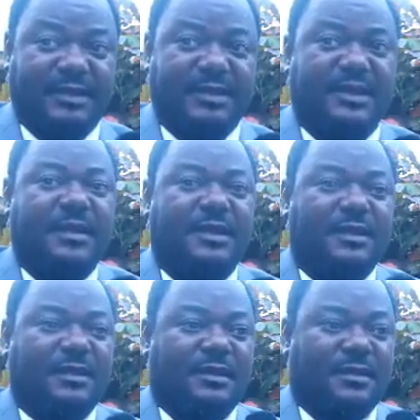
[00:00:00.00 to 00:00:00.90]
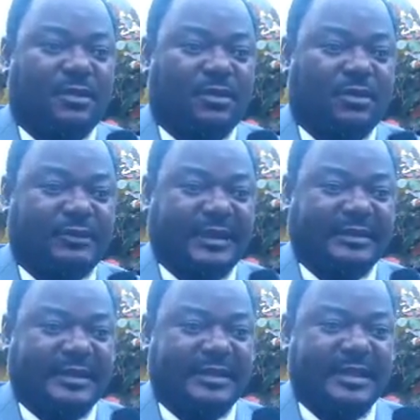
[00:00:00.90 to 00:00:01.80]
Vous attendiez à quoi On
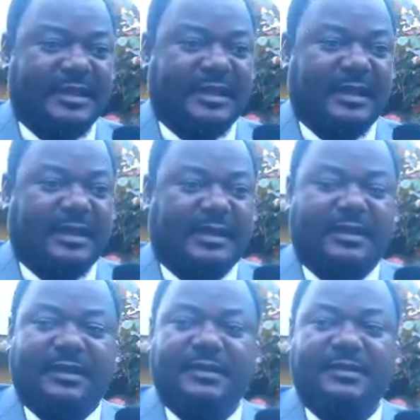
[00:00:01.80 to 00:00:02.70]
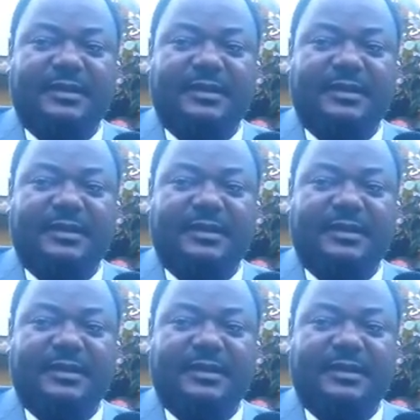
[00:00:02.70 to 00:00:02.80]
s'attendait à